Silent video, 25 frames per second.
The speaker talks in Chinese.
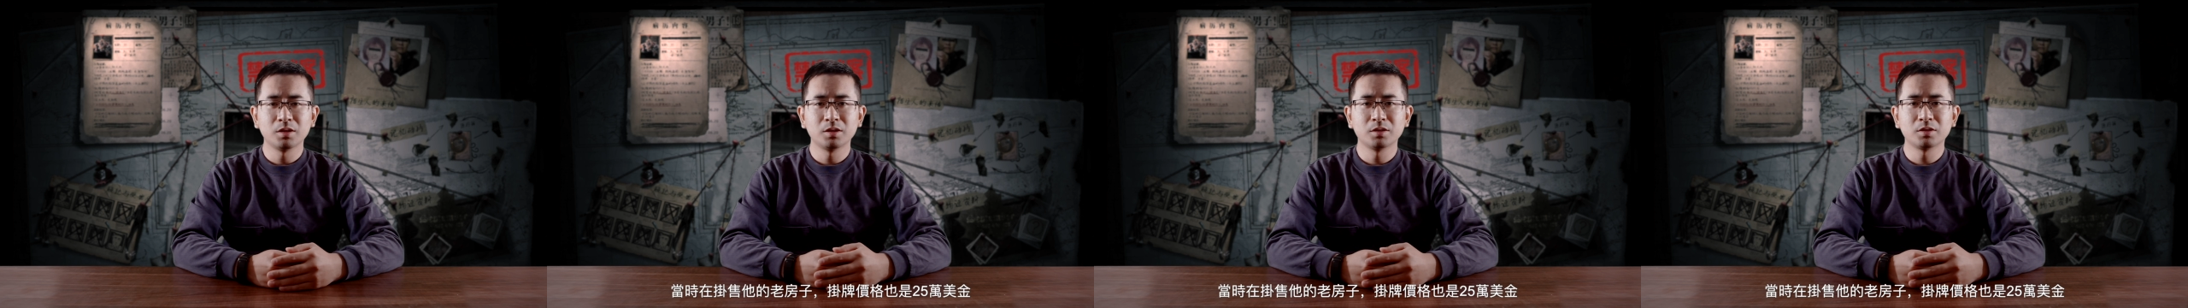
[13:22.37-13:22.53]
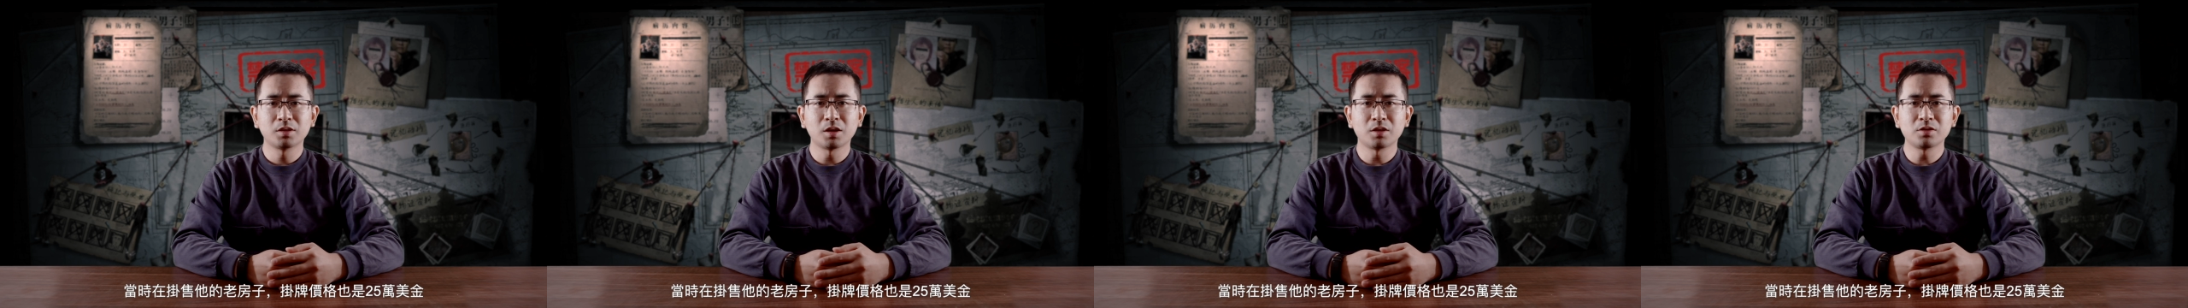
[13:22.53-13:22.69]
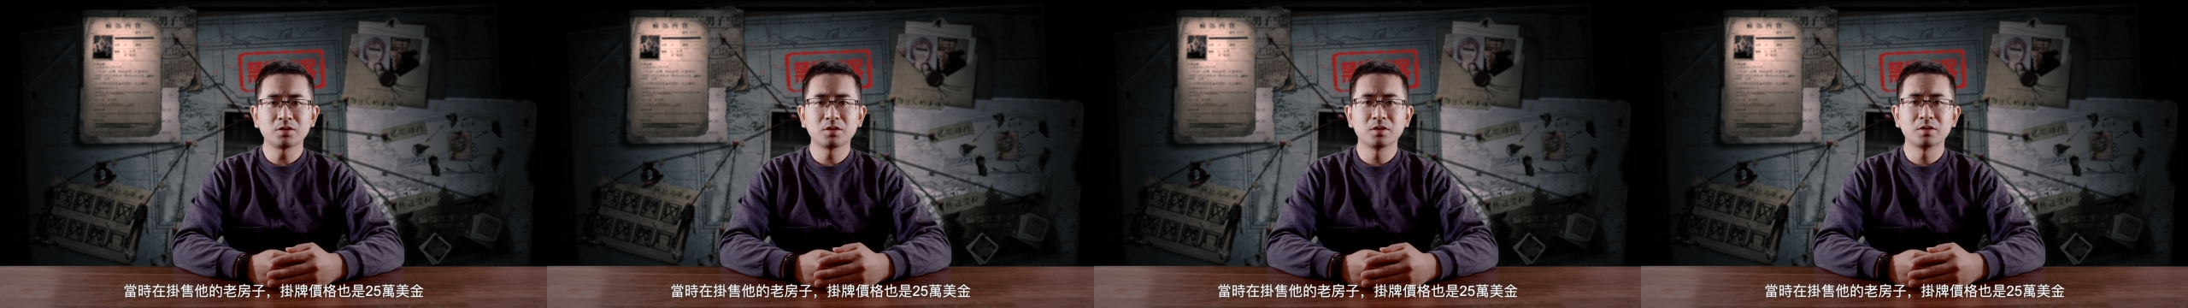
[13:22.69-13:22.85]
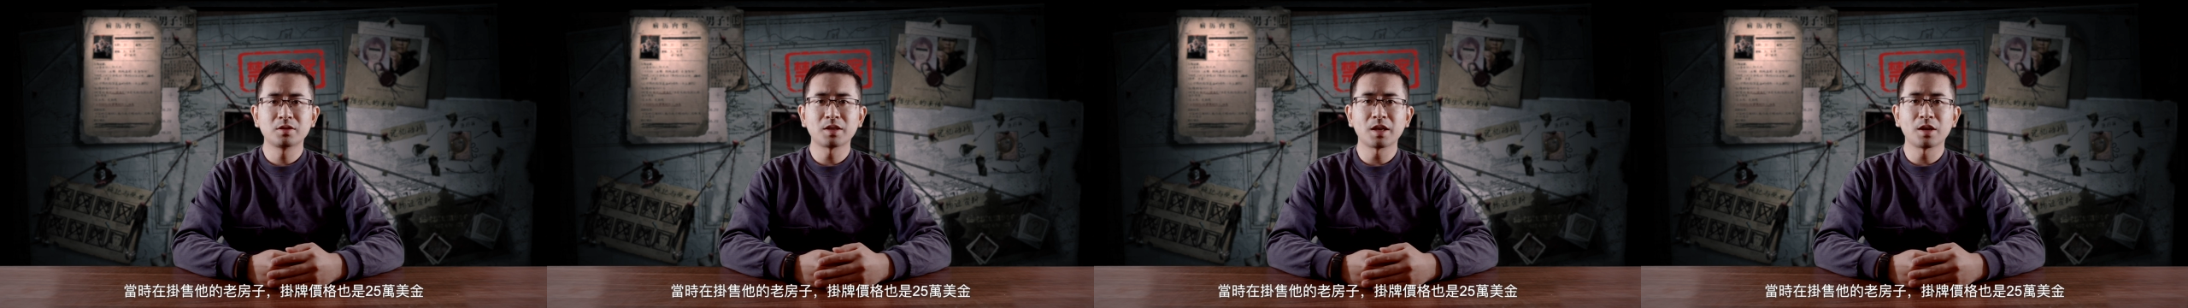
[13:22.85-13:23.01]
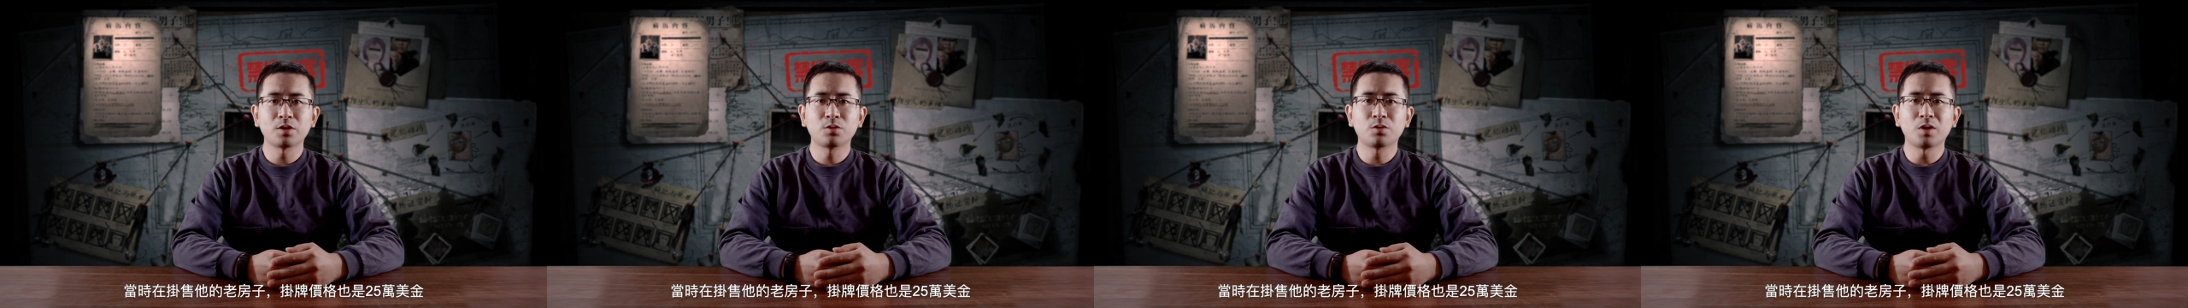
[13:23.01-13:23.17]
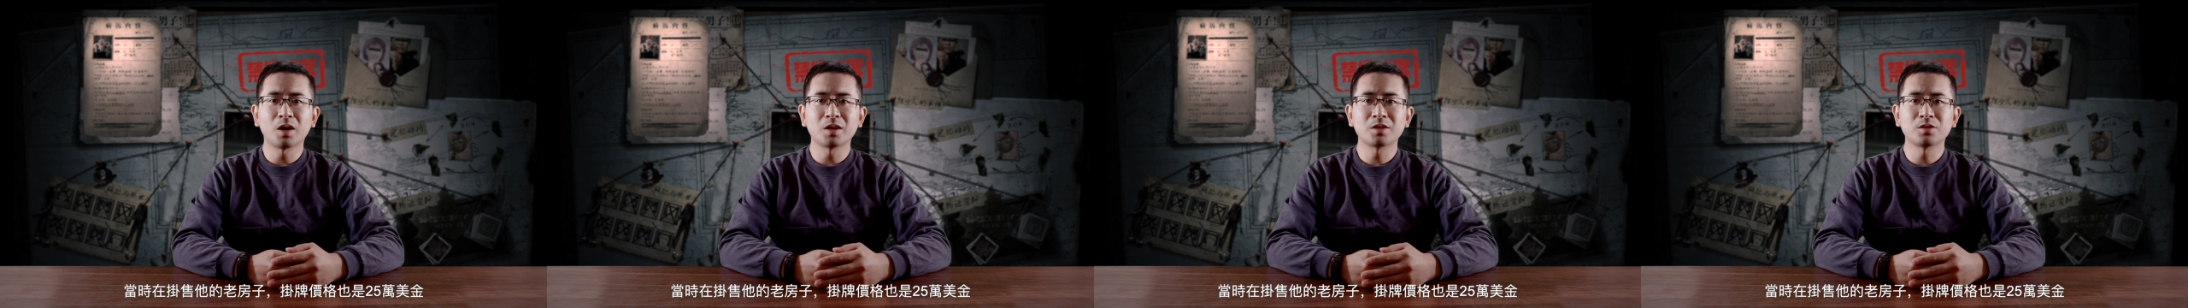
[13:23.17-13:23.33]
当时在
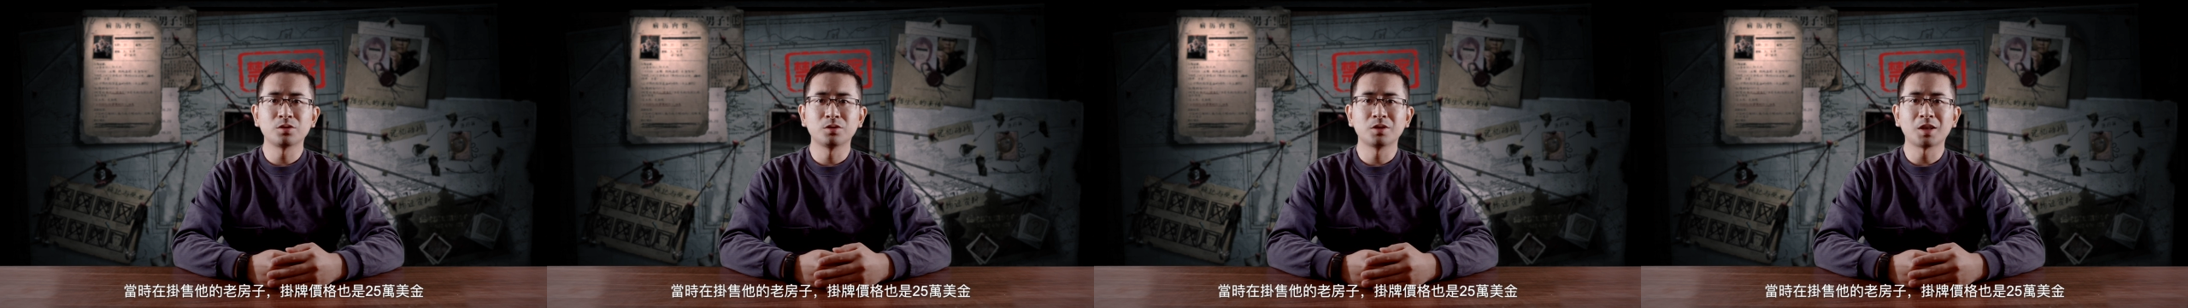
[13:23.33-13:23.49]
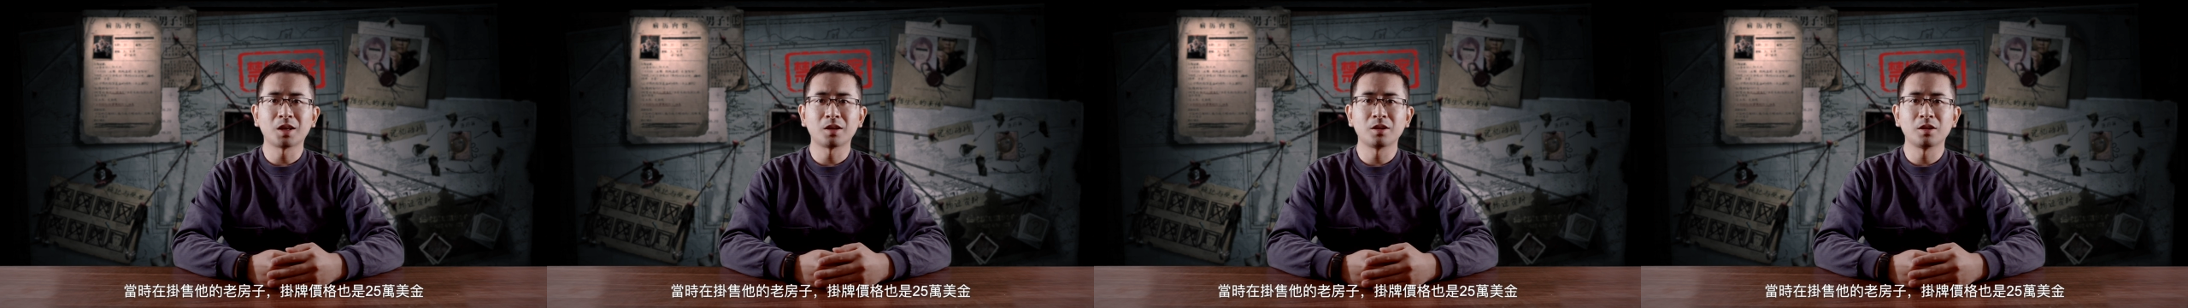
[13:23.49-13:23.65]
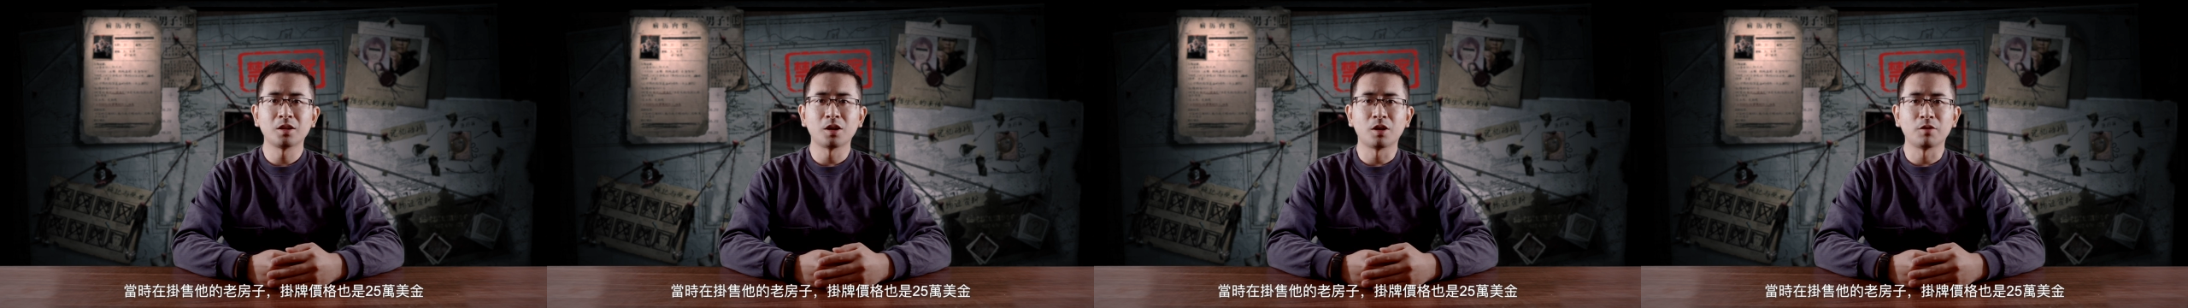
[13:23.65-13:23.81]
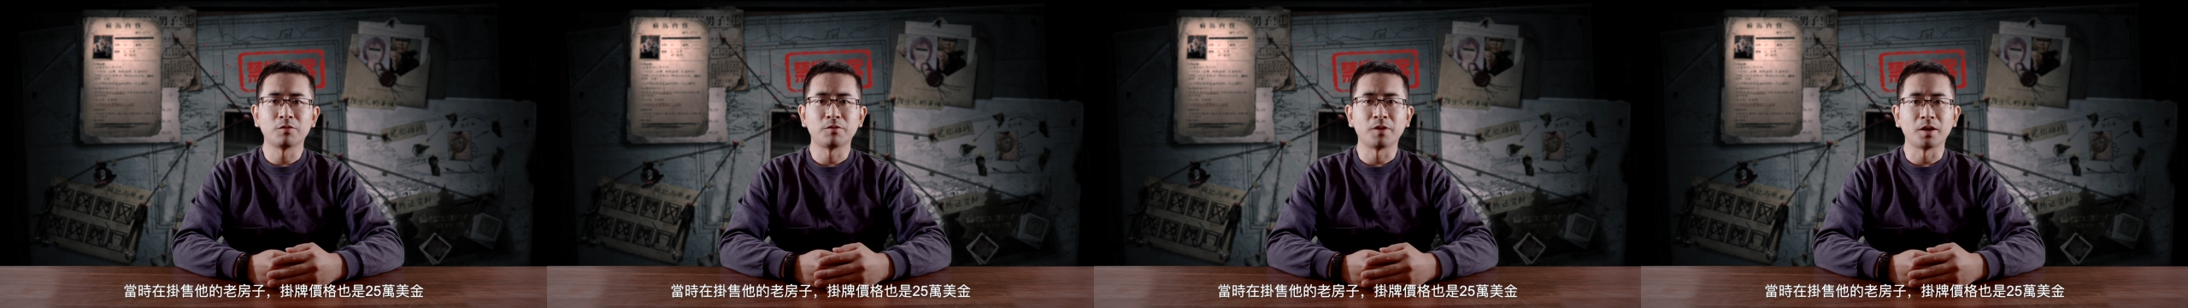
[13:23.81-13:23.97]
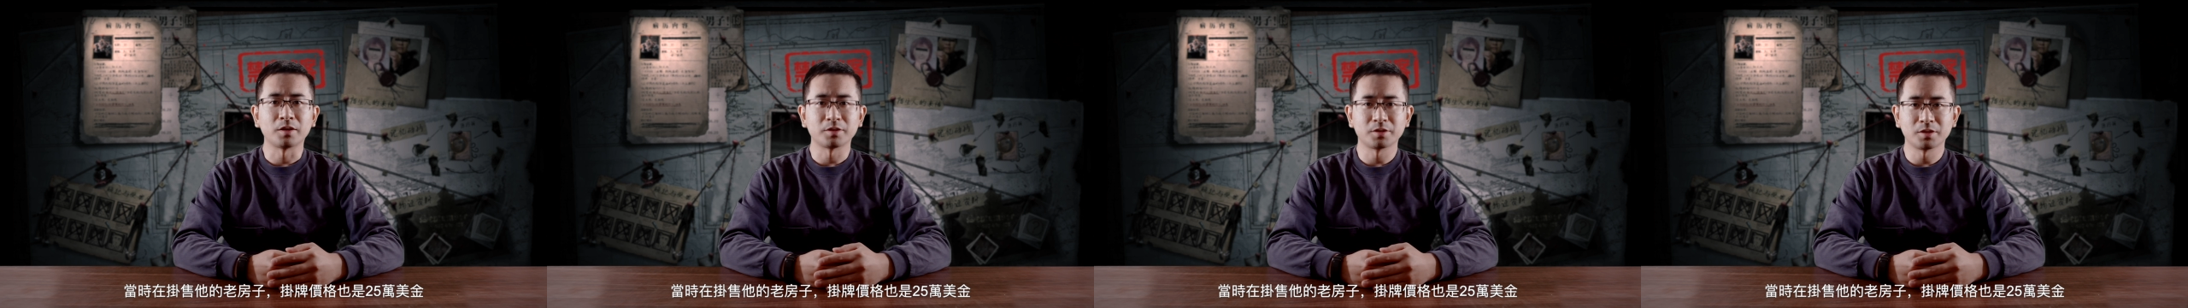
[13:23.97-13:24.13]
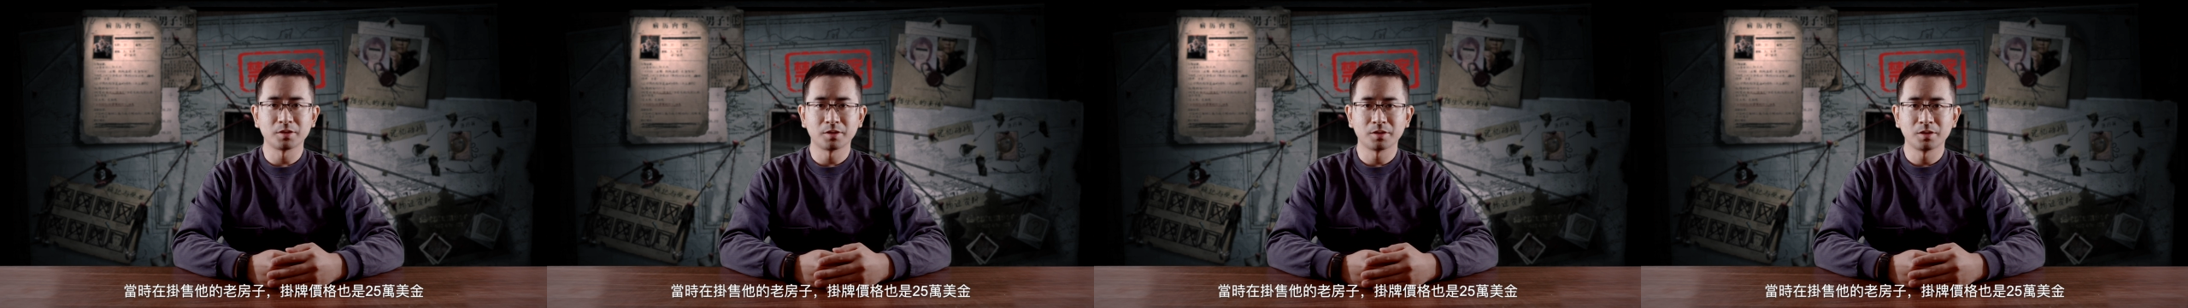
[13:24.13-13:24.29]
挂售他的老
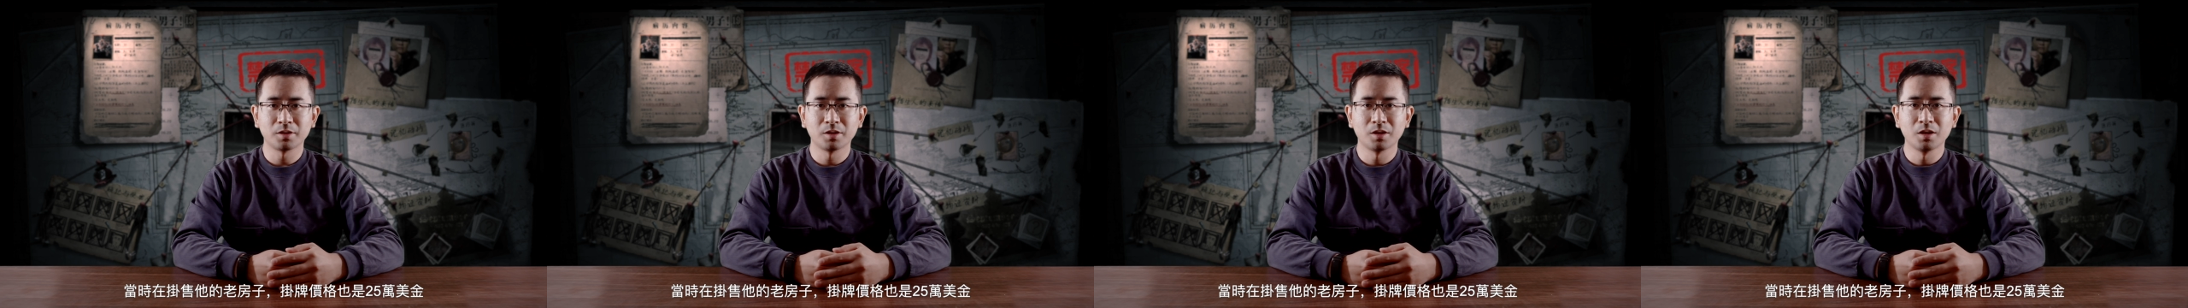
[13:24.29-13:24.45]
房子，